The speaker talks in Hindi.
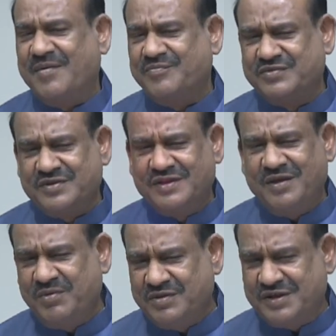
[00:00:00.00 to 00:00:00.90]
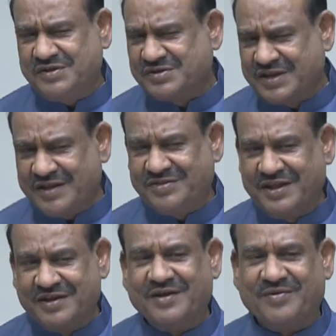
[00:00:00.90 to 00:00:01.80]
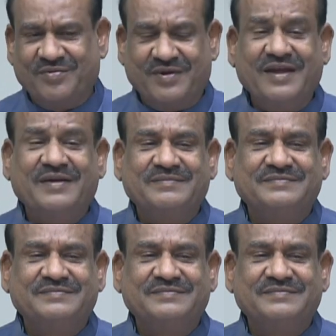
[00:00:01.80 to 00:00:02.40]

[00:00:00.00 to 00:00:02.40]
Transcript: आप जितने भी देश के अध्ययन करोगे